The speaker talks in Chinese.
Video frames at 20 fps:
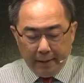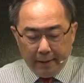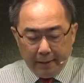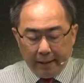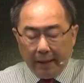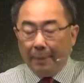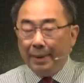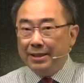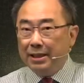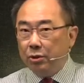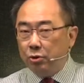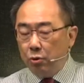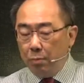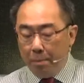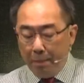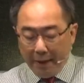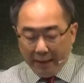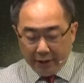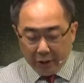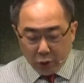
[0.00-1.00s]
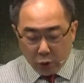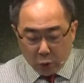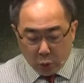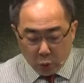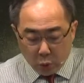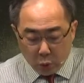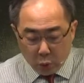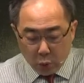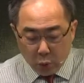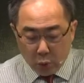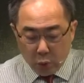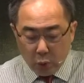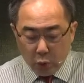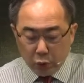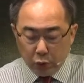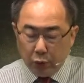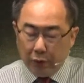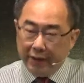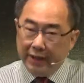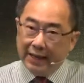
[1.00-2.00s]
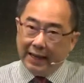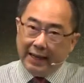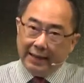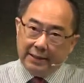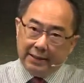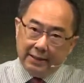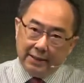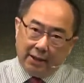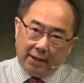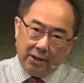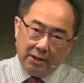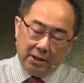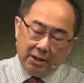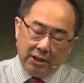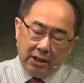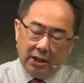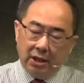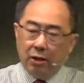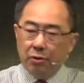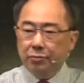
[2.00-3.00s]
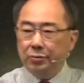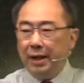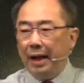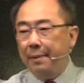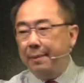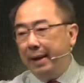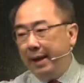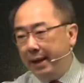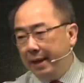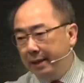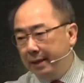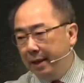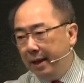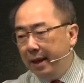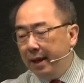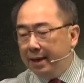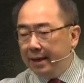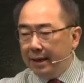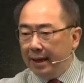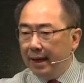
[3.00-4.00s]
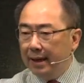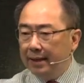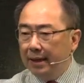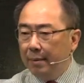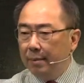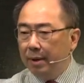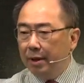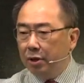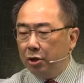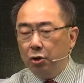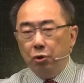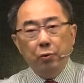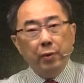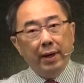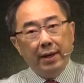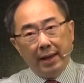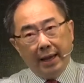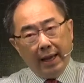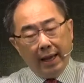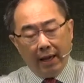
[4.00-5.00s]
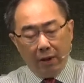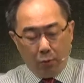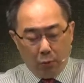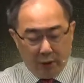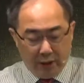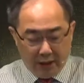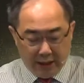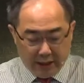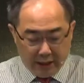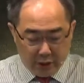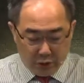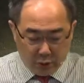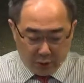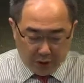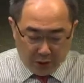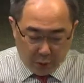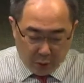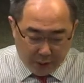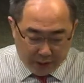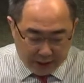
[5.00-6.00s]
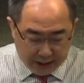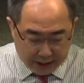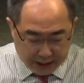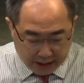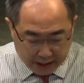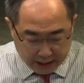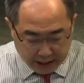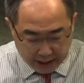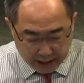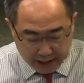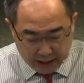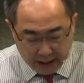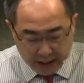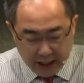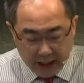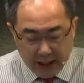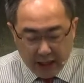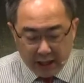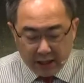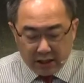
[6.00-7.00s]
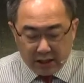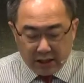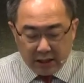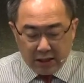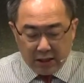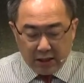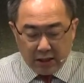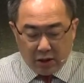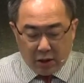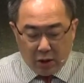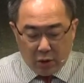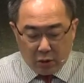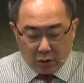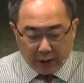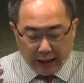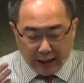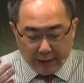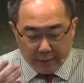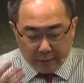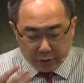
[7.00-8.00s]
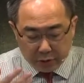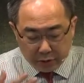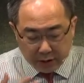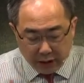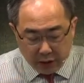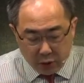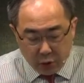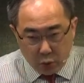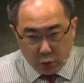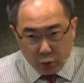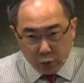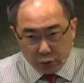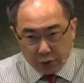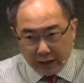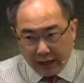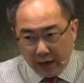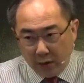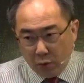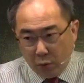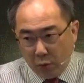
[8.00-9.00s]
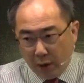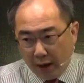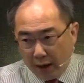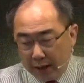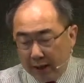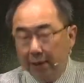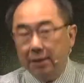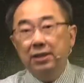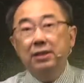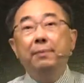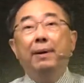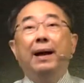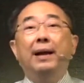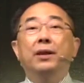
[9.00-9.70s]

他把这群门徒所应该知道的事情告诉他们，也让他们 Q&A 问了很多的问题。之后，他们就在路上往克西马